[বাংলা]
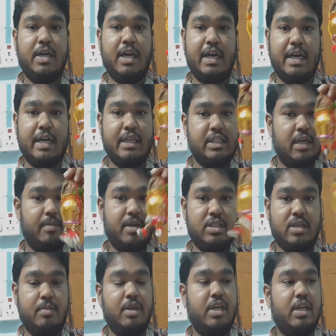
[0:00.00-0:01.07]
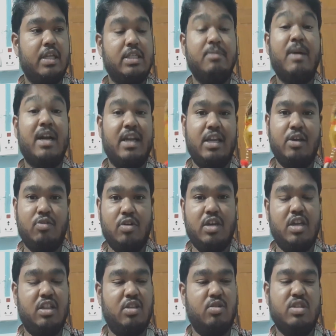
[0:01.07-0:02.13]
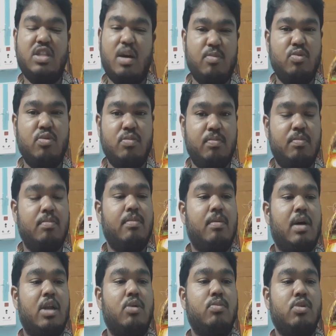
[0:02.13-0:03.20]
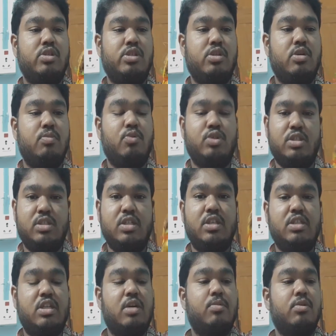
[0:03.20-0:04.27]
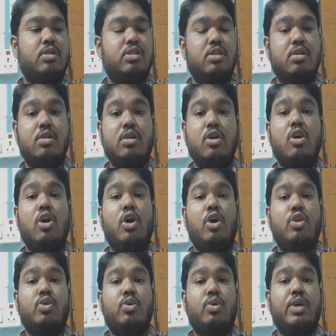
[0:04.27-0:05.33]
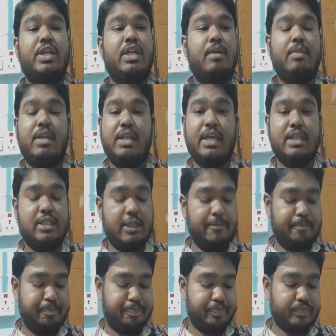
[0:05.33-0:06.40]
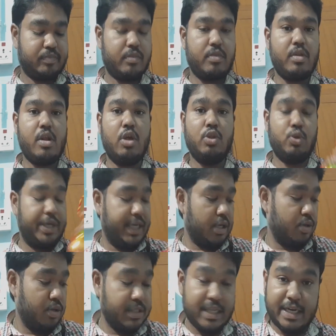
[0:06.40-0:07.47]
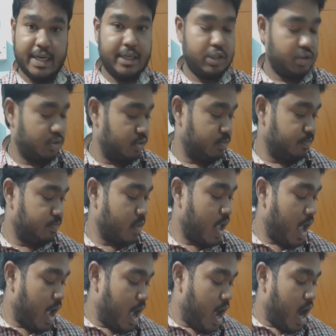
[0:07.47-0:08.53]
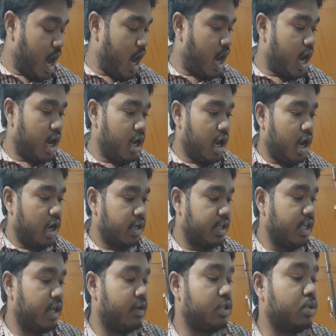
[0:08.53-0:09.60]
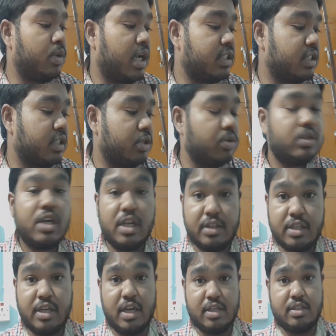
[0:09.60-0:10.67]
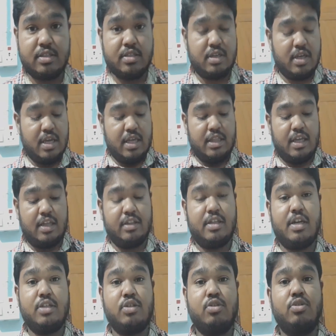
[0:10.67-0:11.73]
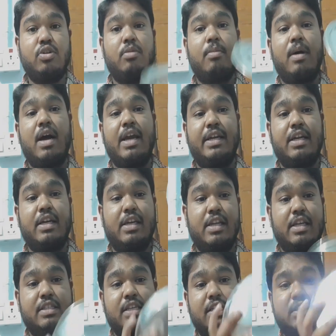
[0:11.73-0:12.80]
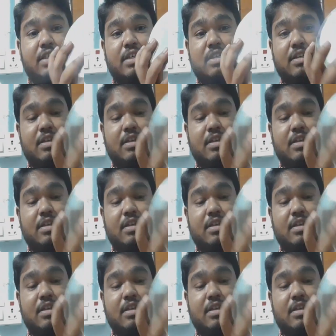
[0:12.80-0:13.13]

এটা এখানে সামনাসামনি কিনেছি বার্গেনিং করে কিনতে হয়েছে দাম খুব ভালো বলছিল পঁচিশ তিরিশ টাকা বলছিল তো এটা আমি নিয়েছি তো এটা হলো সেকেন্ড আর আর কি নেওয়া ও আজকে যেহেতু ধানতেরাস ধানতেরাসের জন্য মা এটা কিনেছে এই যে